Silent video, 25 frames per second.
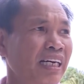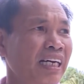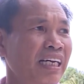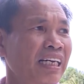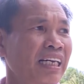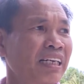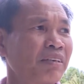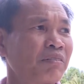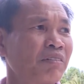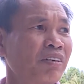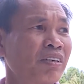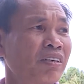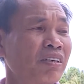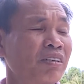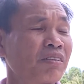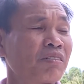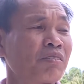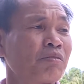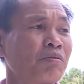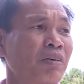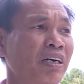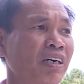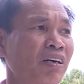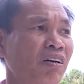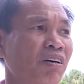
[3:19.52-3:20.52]
ở đây
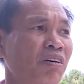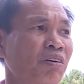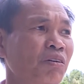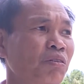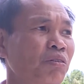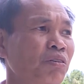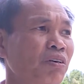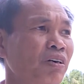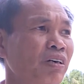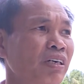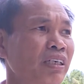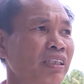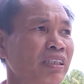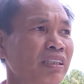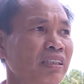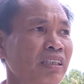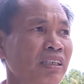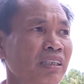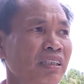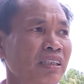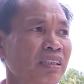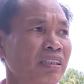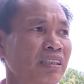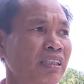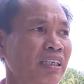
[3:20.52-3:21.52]
bà con cũng có ý
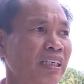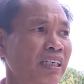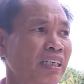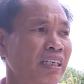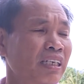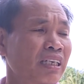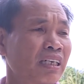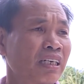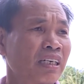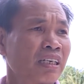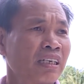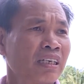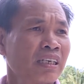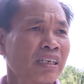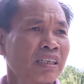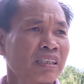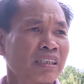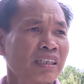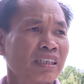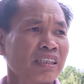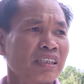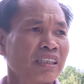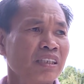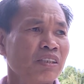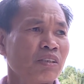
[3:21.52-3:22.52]
thức là
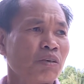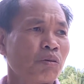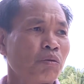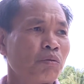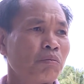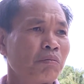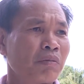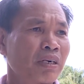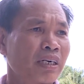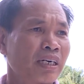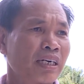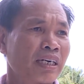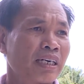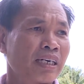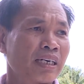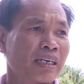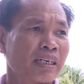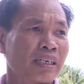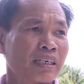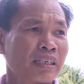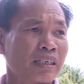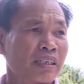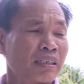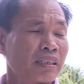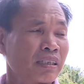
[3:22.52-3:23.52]
tới cái vụ
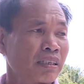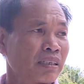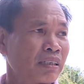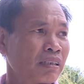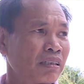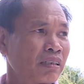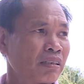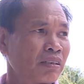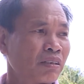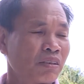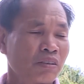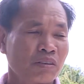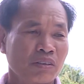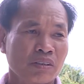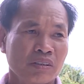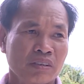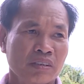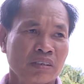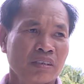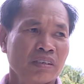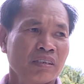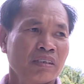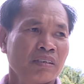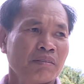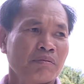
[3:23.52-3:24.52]
mà
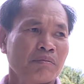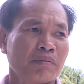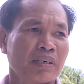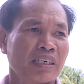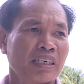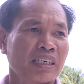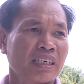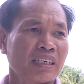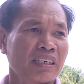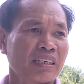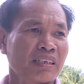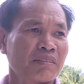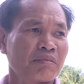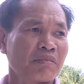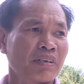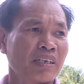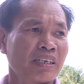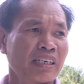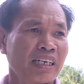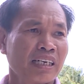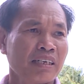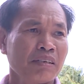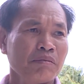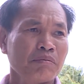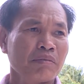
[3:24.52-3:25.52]
mà
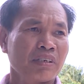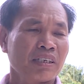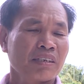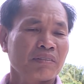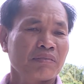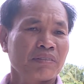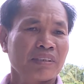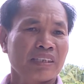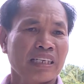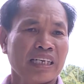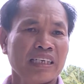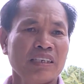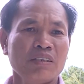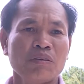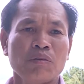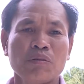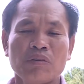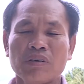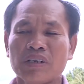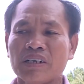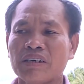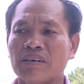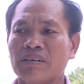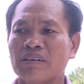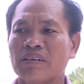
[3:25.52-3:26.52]
mà để mà mình thảy
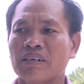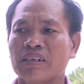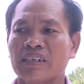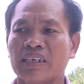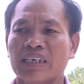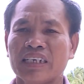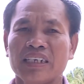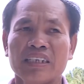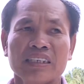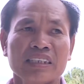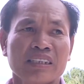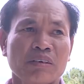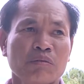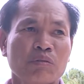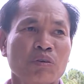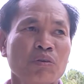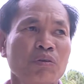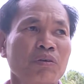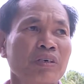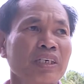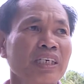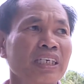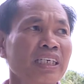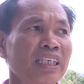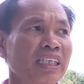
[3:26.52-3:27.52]
lúa đó, cái trồng
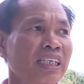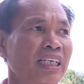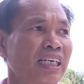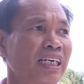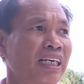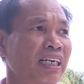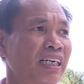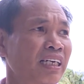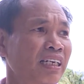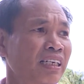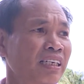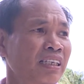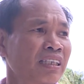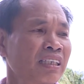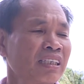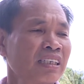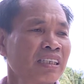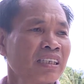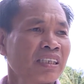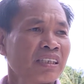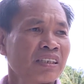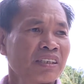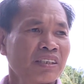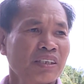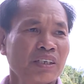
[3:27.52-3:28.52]
lúa đó là
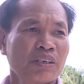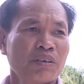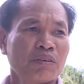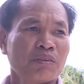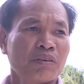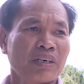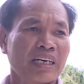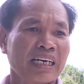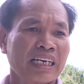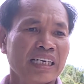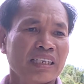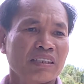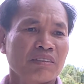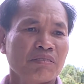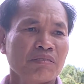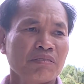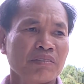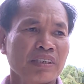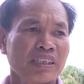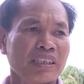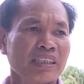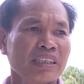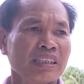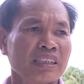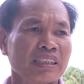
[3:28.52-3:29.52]
điều ai cũng
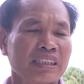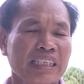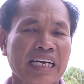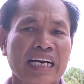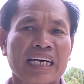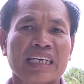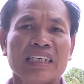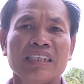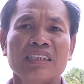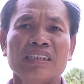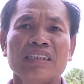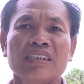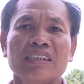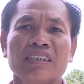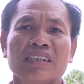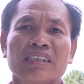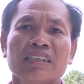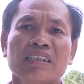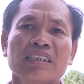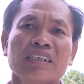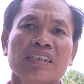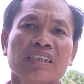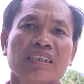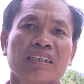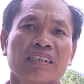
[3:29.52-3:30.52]
phải xả nước
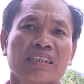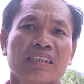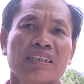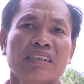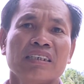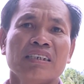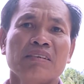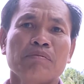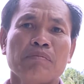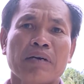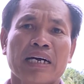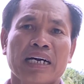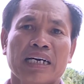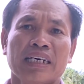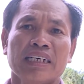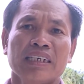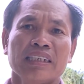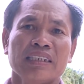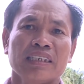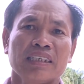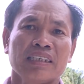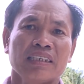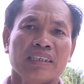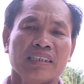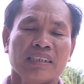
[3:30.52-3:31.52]
rửa rửa mặn
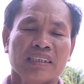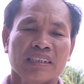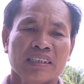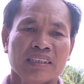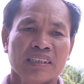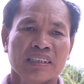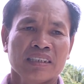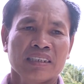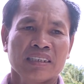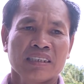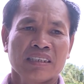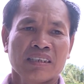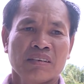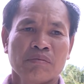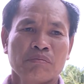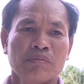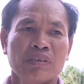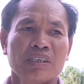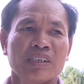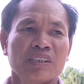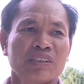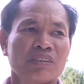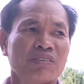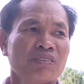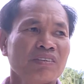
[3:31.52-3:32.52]
hết trơn.
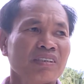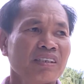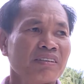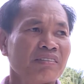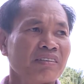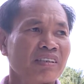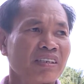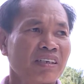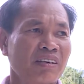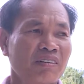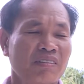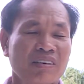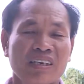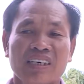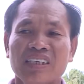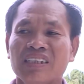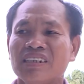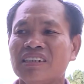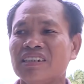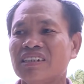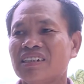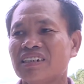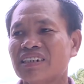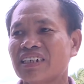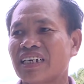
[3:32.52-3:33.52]
Mưa xuống là bắt đầu
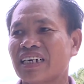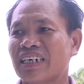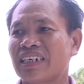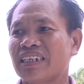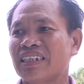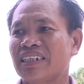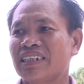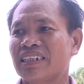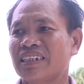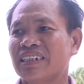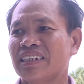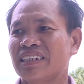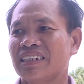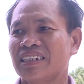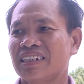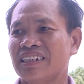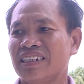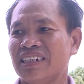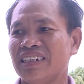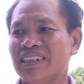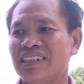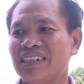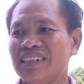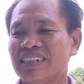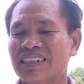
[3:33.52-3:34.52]
hứng nước lại,
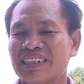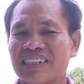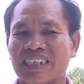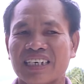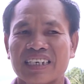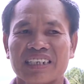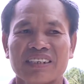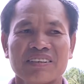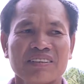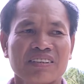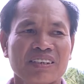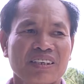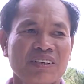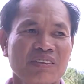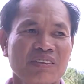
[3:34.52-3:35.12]
giữ nước lại bắt